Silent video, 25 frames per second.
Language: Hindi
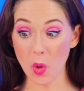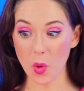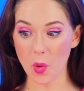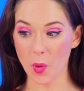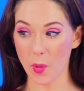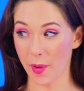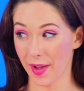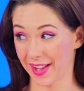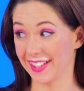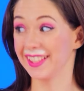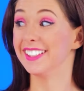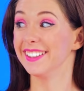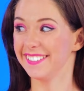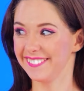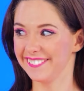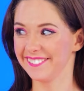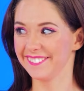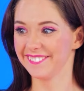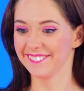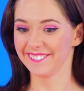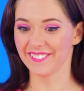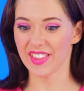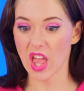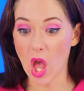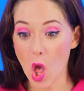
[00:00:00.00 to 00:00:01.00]
मैं बस जल्द
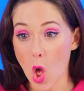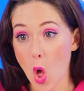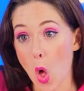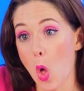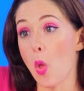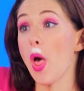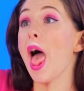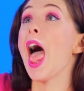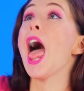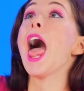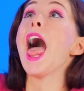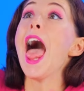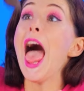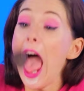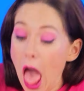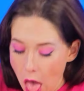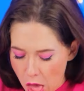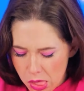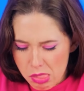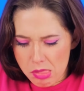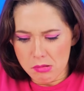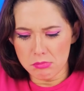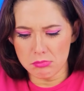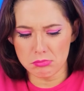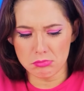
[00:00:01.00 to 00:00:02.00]
से जल्द सभी बेरीज को
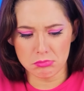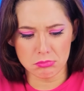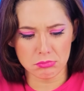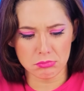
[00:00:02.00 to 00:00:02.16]
अपने मुंह में